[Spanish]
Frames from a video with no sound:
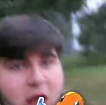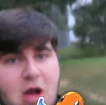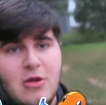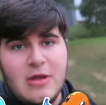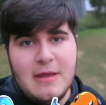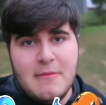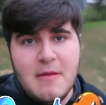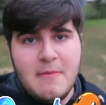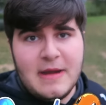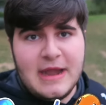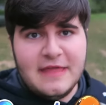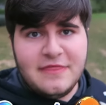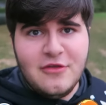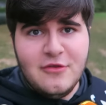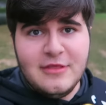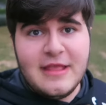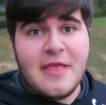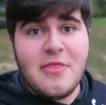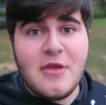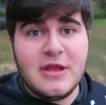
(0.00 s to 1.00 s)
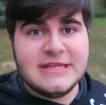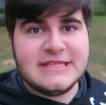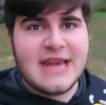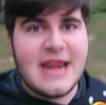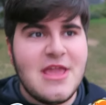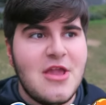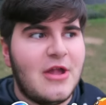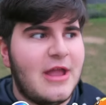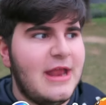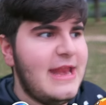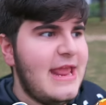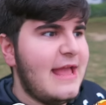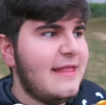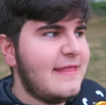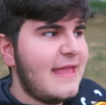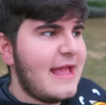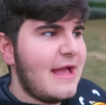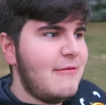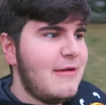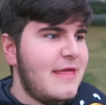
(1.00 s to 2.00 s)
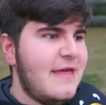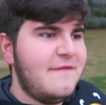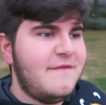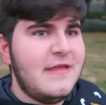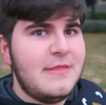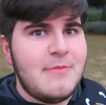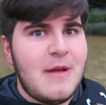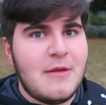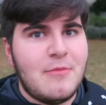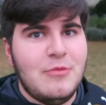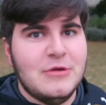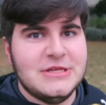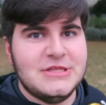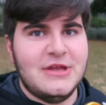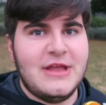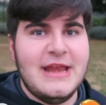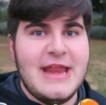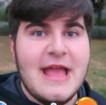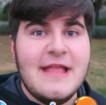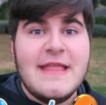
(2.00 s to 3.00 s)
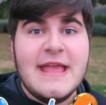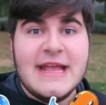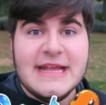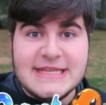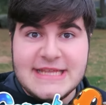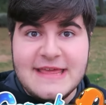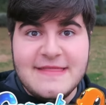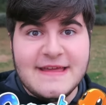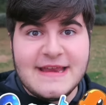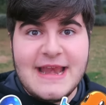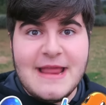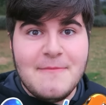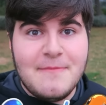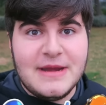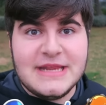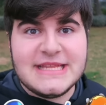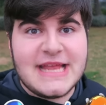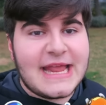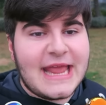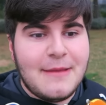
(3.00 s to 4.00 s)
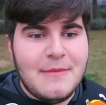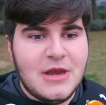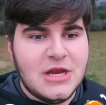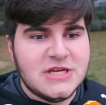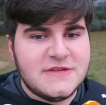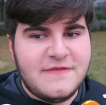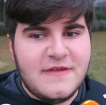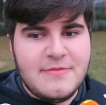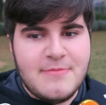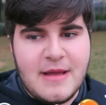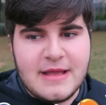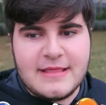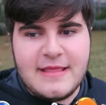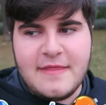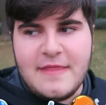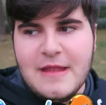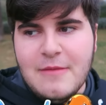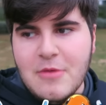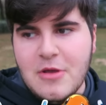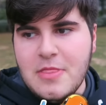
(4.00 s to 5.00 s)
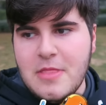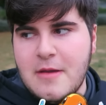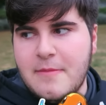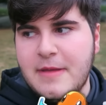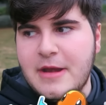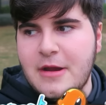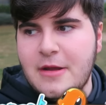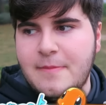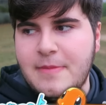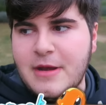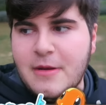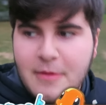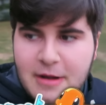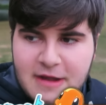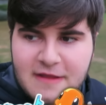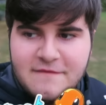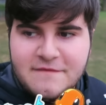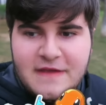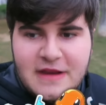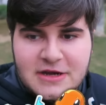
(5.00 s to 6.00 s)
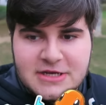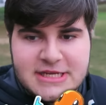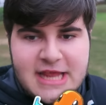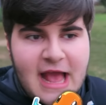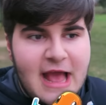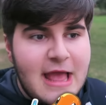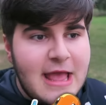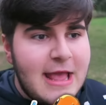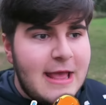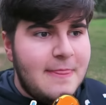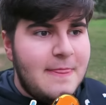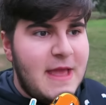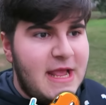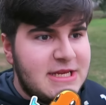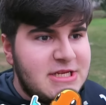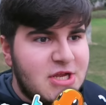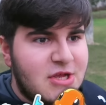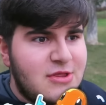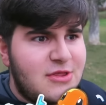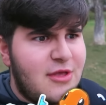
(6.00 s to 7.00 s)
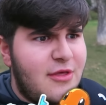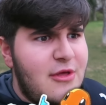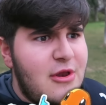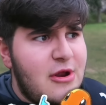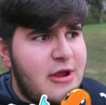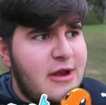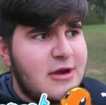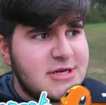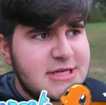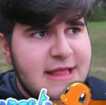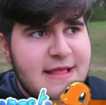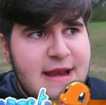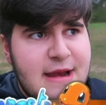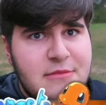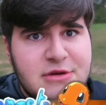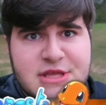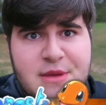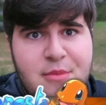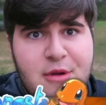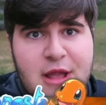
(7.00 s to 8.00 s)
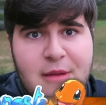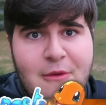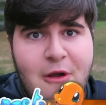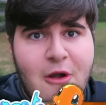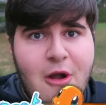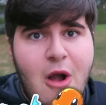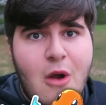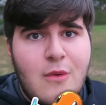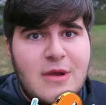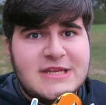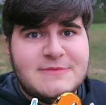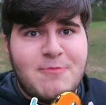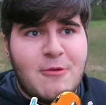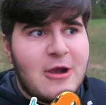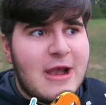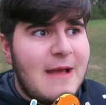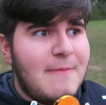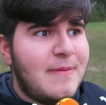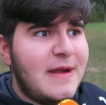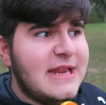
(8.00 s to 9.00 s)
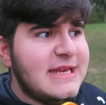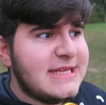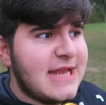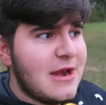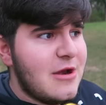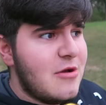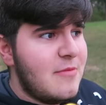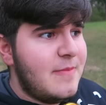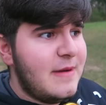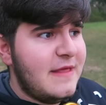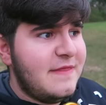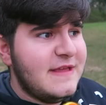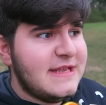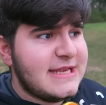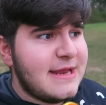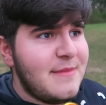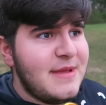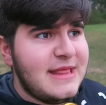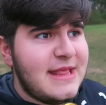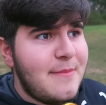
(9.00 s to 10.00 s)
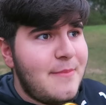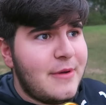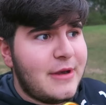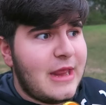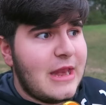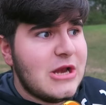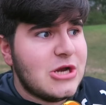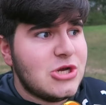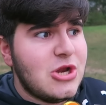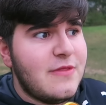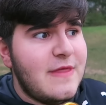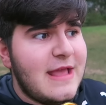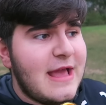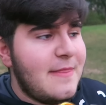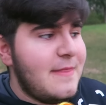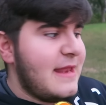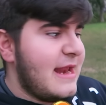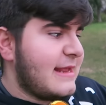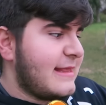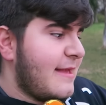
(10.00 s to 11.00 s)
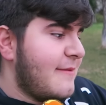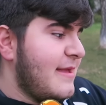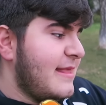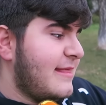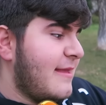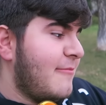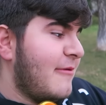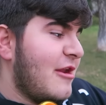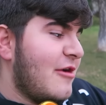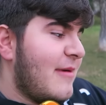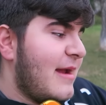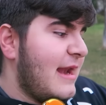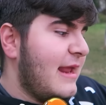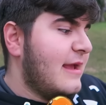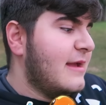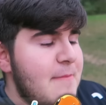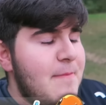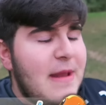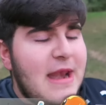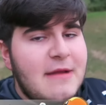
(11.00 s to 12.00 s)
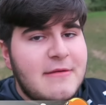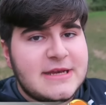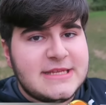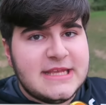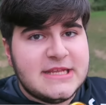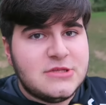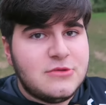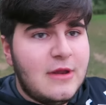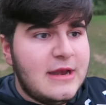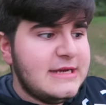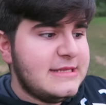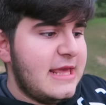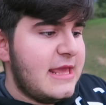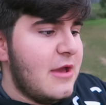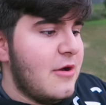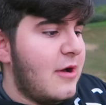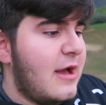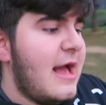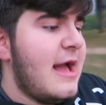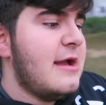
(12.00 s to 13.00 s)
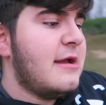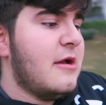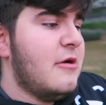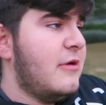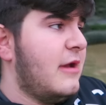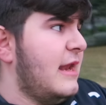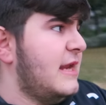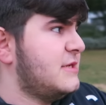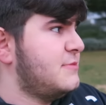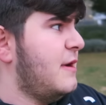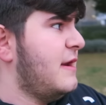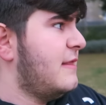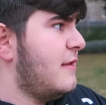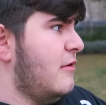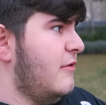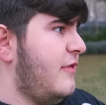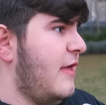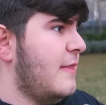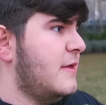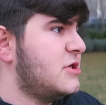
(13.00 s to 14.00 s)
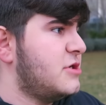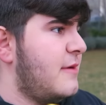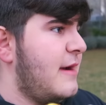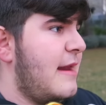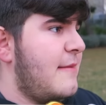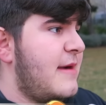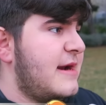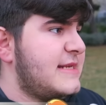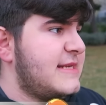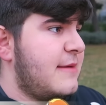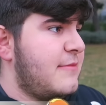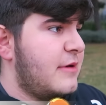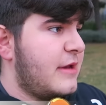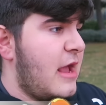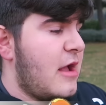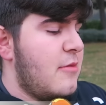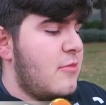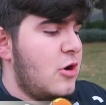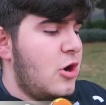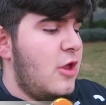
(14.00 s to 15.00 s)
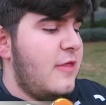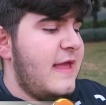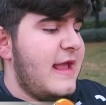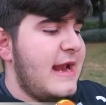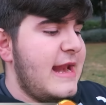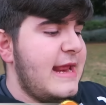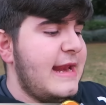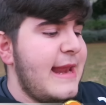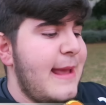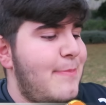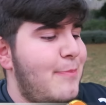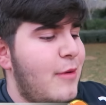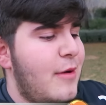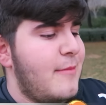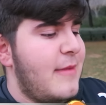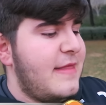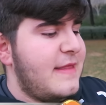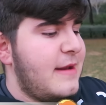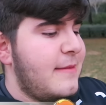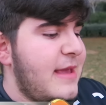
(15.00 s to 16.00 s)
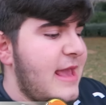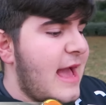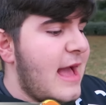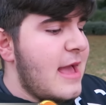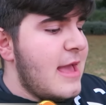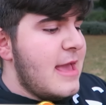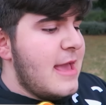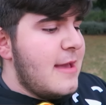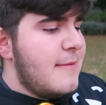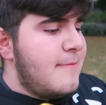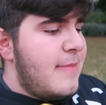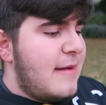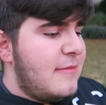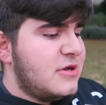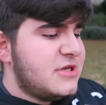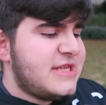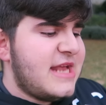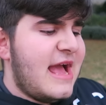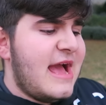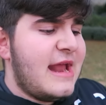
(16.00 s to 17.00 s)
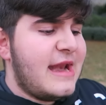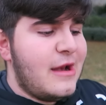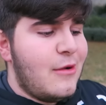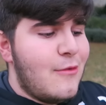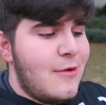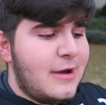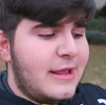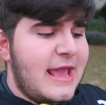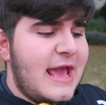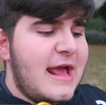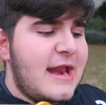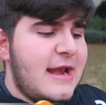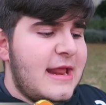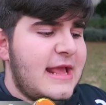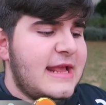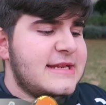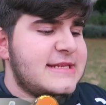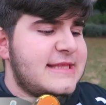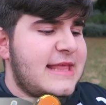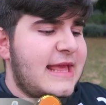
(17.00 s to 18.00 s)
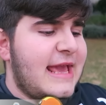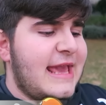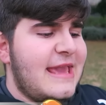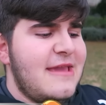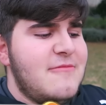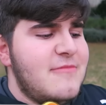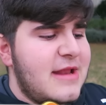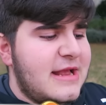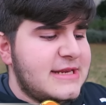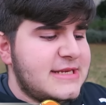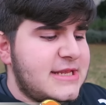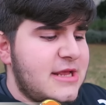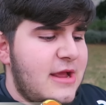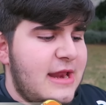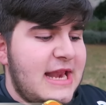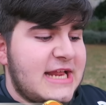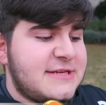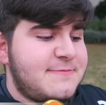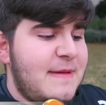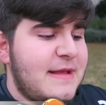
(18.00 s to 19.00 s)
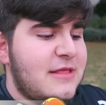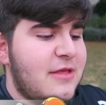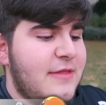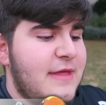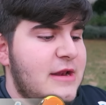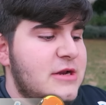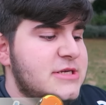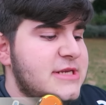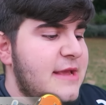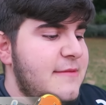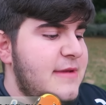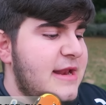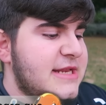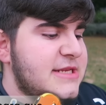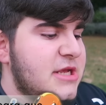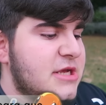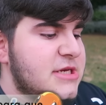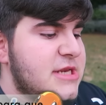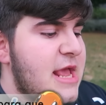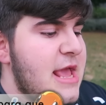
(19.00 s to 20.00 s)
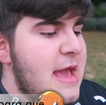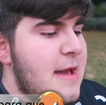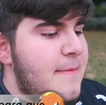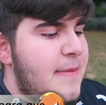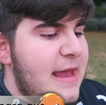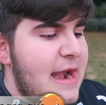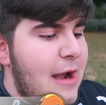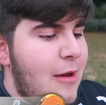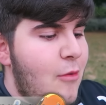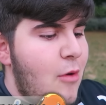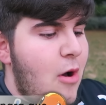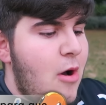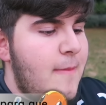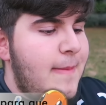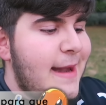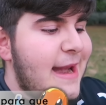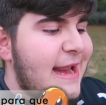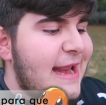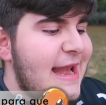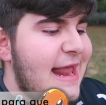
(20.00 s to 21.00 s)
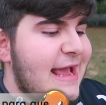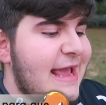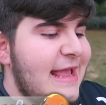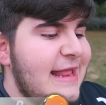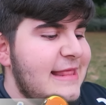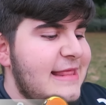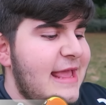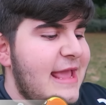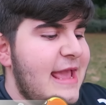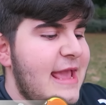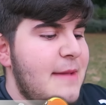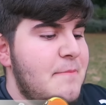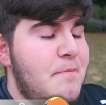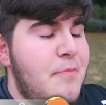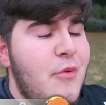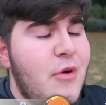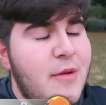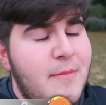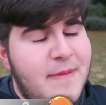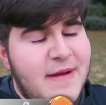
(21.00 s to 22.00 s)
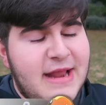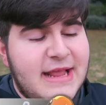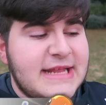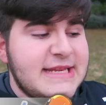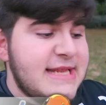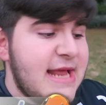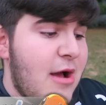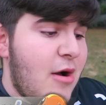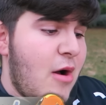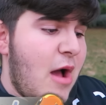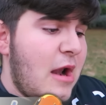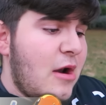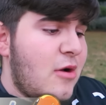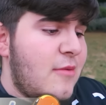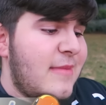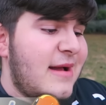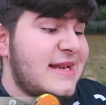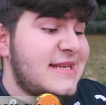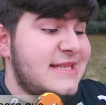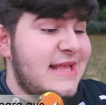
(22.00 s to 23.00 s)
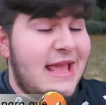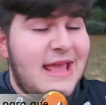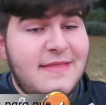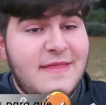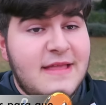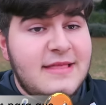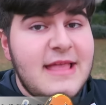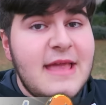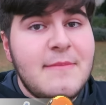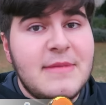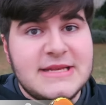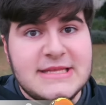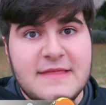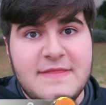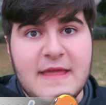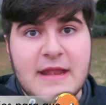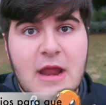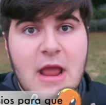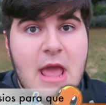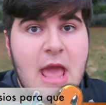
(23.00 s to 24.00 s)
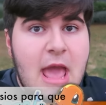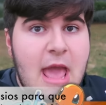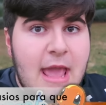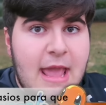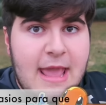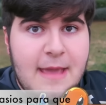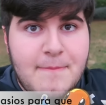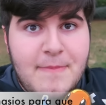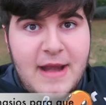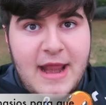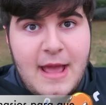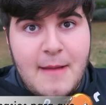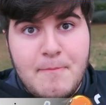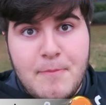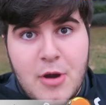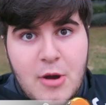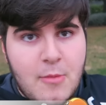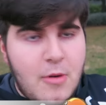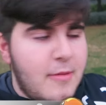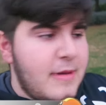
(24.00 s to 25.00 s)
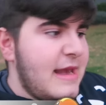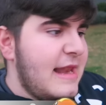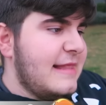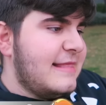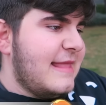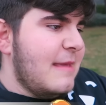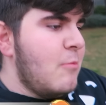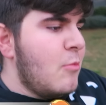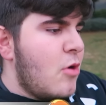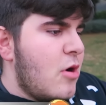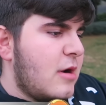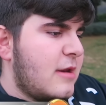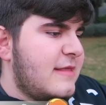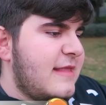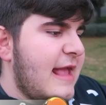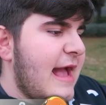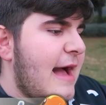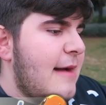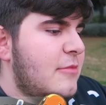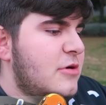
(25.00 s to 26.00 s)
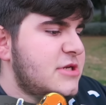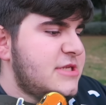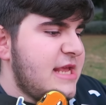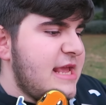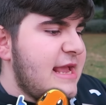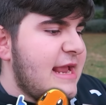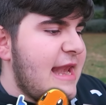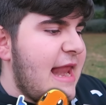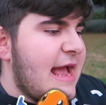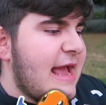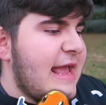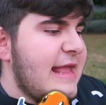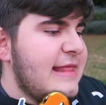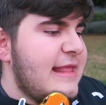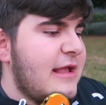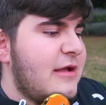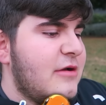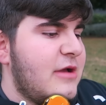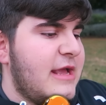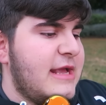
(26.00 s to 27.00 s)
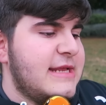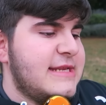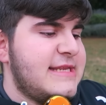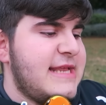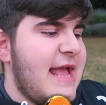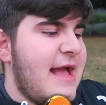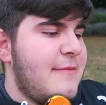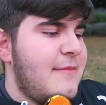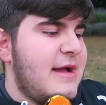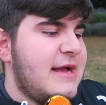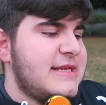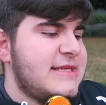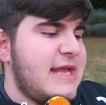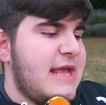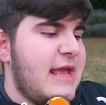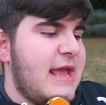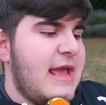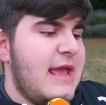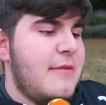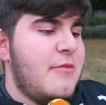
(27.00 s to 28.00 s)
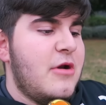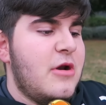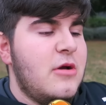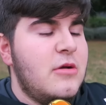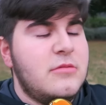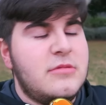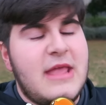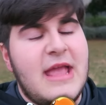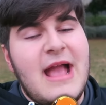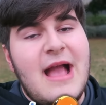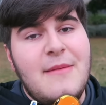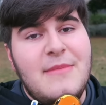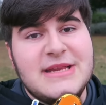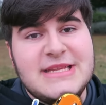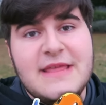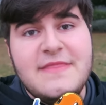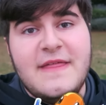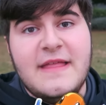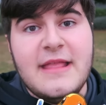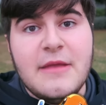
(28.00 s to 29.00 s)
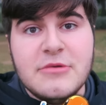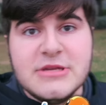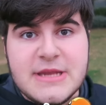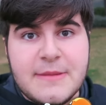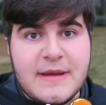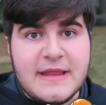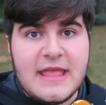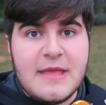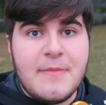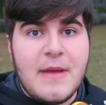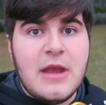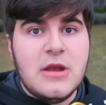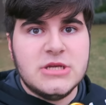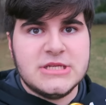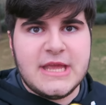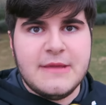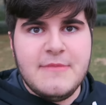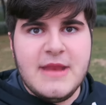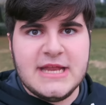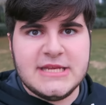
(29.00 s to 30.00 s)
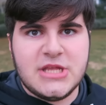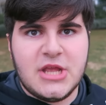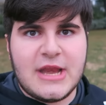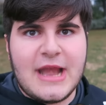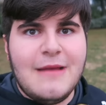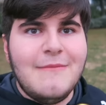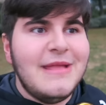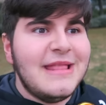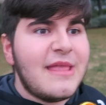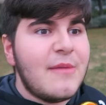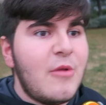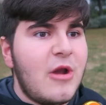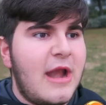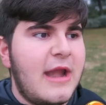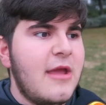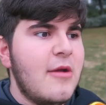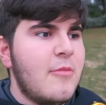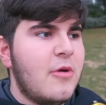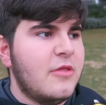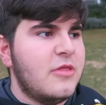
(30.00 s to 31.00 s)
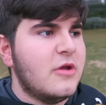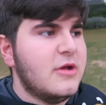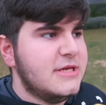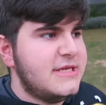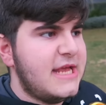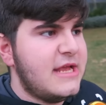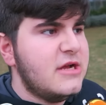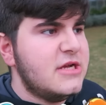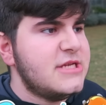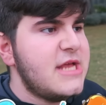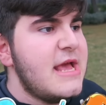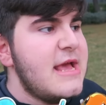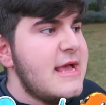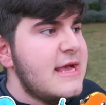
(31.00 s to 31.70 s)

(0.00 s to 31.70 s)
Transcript: Aunque me parece un tanto extraño que Niantic hable de feedback, puesto que Niantic es quizás la empresa que menos feedback da del mundo, pero, pero bueno, en fin, o sea, de hecho todo lo que nos enteramos de Pokémon GO es por la prensa, no precisamente porque nos lo digan directamente, pero vale. Y palabras textuales de Young Hank, aunque las voy traduciendo sobre la marcha, porque como lo diga en inglés, pues madre mía, vamos a reworkear este gimnasio, el aspecto de los gimnasios, para el juego, para que la gente, para que sea algo más eh, de team, es decir, eh, para promover el teamwork, digamos, y que la gente eh, sea más, bueno, tenga más incentivos a participar en los gimnasios gimnasios. Realmente molaría un montón, chicos,